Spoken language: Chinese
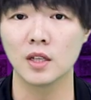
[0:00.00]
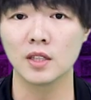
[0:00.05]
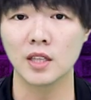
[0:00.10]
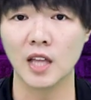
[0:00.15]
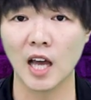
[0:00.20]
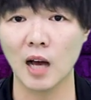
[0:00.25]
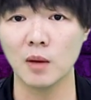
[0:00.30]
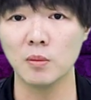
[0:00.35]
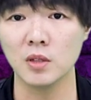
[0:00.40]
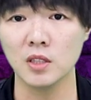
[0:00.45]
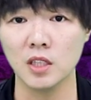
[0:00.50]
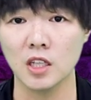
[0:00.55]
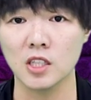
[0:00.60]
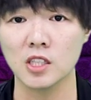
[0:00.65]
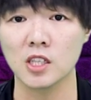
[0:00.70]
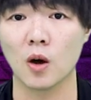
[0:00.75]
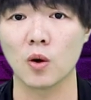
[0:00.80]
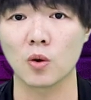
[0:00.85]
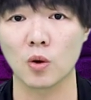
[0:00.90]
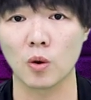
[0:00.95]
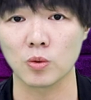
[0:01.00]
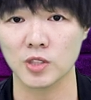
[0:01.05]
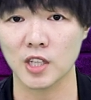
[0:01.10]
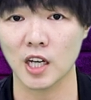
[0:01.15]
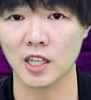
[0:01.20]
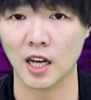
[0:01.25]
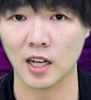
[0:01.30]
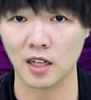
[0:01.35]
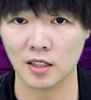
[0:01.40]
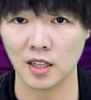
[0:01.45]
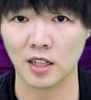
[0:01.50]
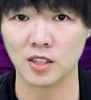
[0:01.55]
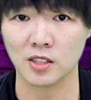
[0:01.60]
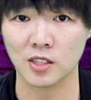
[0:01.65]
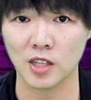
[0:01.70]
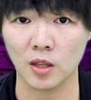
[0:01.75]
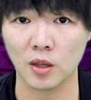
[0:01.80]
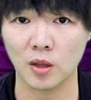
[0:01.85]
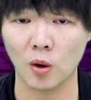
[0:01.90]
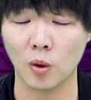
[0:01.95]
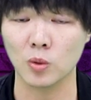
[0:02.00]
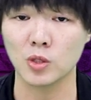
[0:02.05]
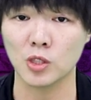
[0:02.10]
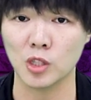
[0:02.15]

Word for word: 他们也想要攻下哪个哪个山头。